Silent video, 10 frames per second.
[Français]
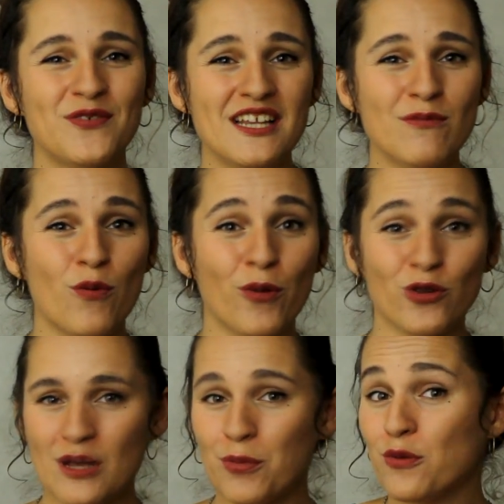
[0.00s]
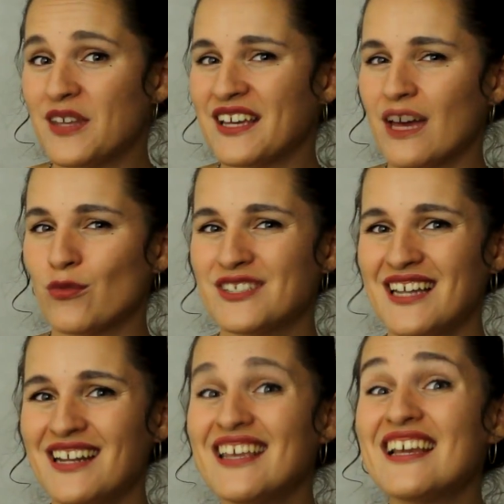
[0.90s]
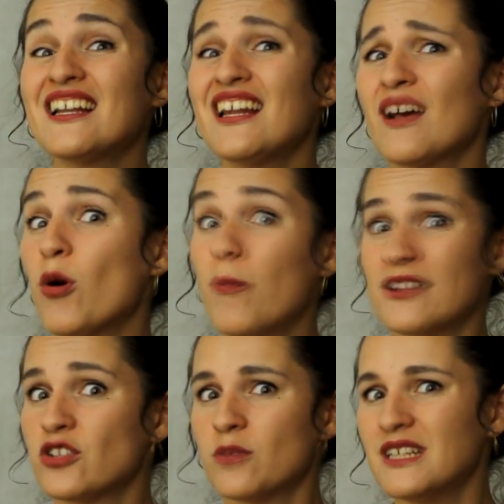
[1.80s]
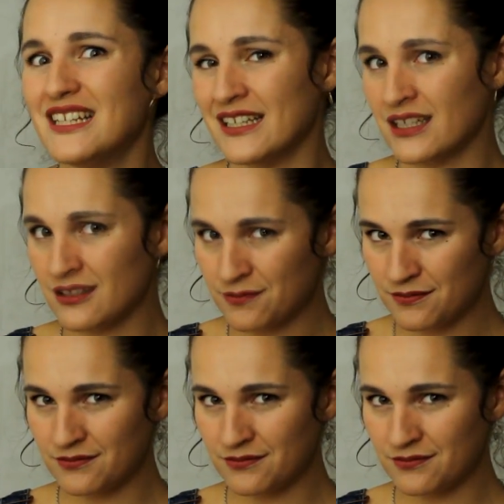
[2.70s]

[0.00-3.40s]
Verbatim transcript: films pendant la Première Guerre mondiale est clairement pas top des Les